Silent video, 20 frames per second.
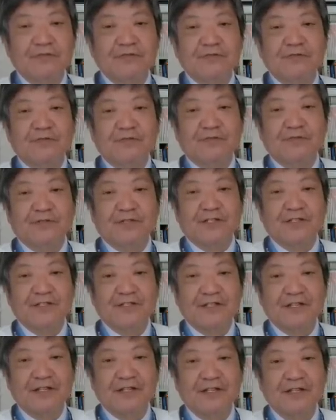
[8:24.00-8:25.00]
中国のです
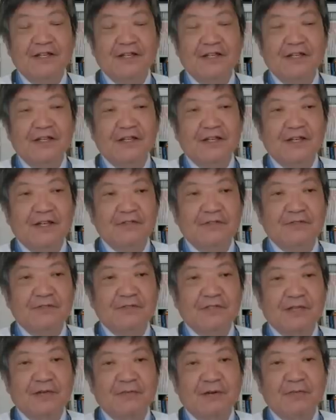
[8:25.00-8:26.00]
ね、えー、不動
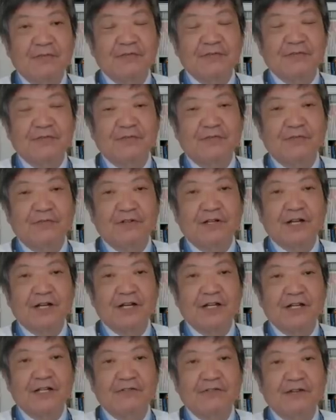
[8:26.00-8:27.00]
産バブルの崩
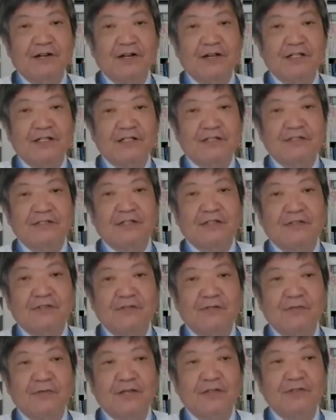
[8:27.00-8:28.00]
壊はですね、
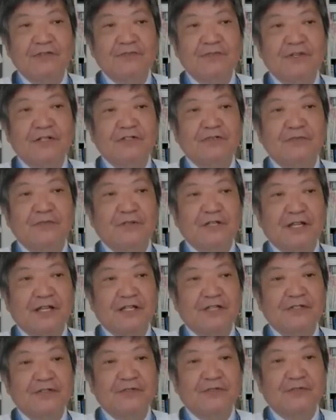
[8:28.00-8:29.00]
止めるべくもな
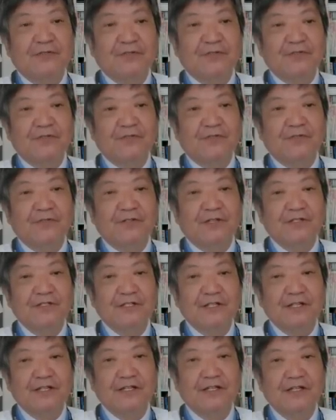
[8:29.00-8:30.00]
い状況をです
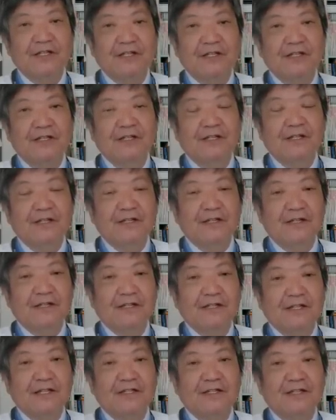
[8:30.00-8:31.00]
ね、
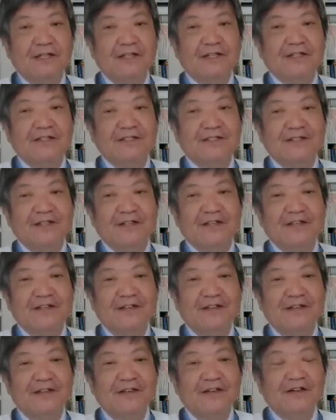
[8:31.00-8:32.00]
えー、なんでですね、
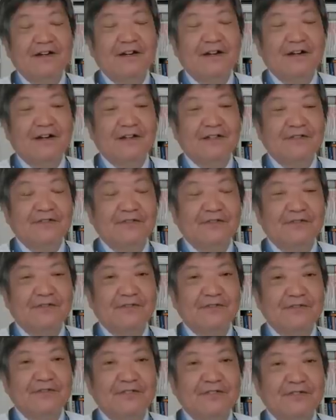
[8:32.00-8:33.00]
あ
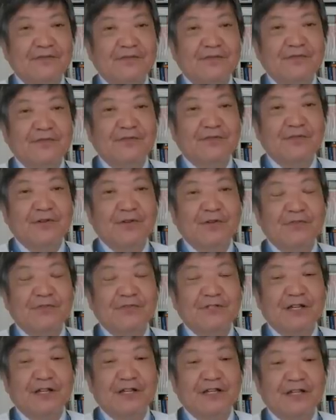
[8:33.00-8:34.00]
のちっとも状況は良
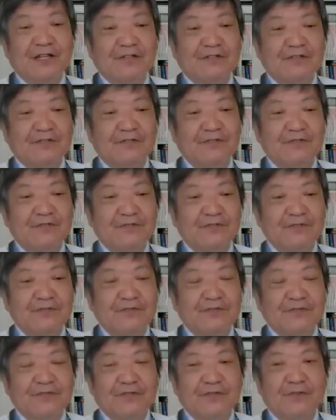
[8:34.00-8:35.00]
くならないという
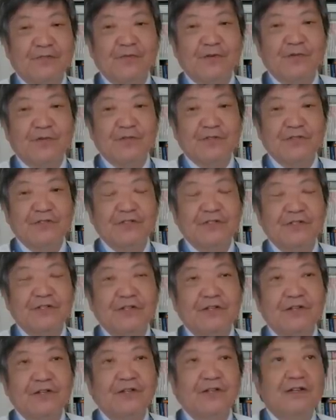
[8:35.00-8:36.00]
ふうに思います。
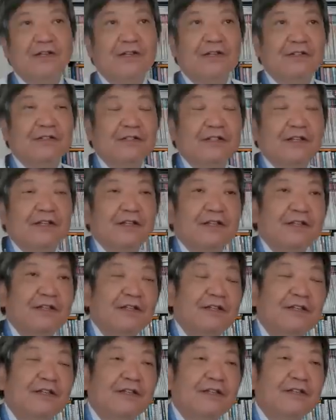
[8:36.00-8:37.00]
えー、
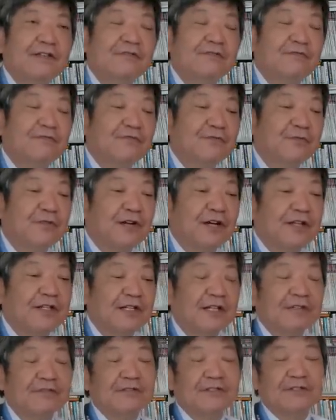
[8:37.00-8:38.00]
で、えー、ここにも書い
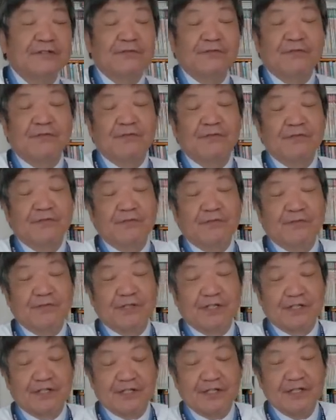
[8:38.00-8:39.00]
てあるんですよ、こここの
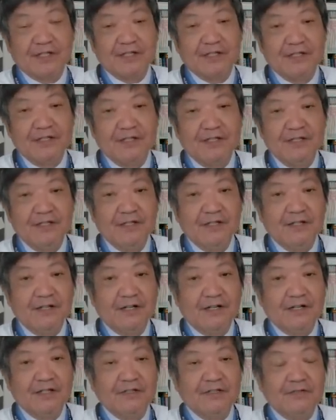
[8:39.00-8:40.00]
先ね、
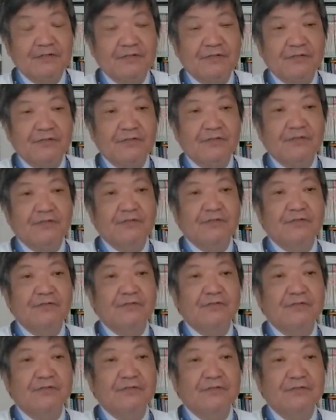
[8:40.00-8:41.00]
あ
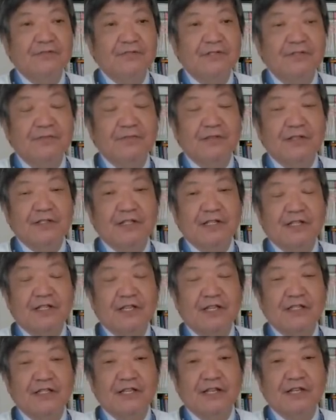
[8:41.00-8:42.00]
の習近平自体、
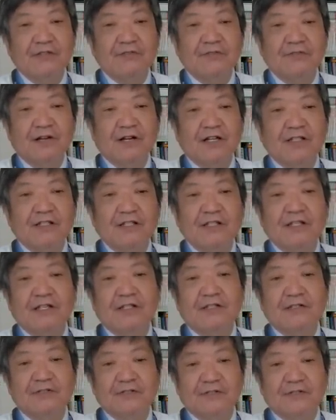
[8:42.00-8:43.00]
経済がよく分かっていな
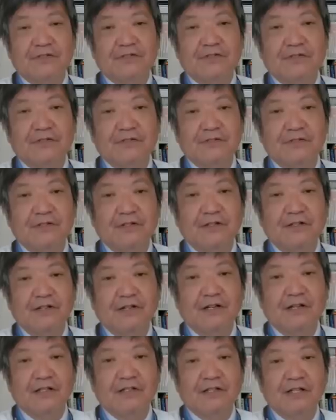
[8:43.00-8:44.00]
いんですよ。
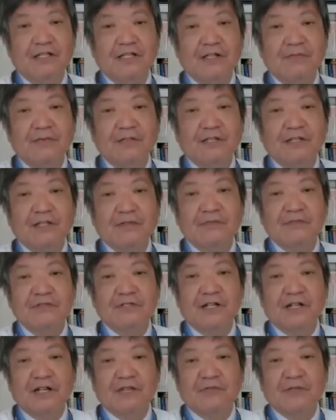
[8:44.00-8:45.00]
あの頭の中文
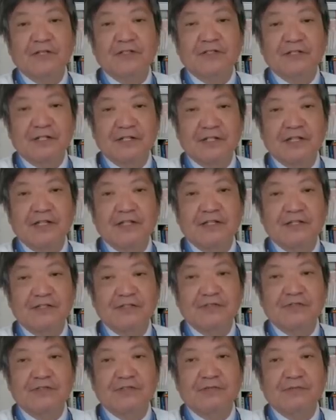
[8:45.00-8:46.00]
化革命ですからね、
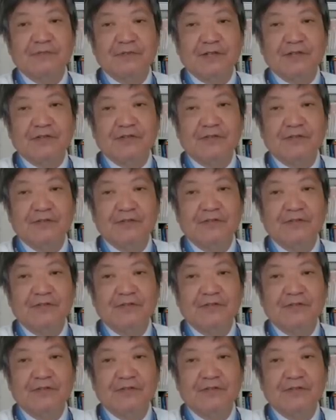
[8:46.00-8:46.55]
習近平の。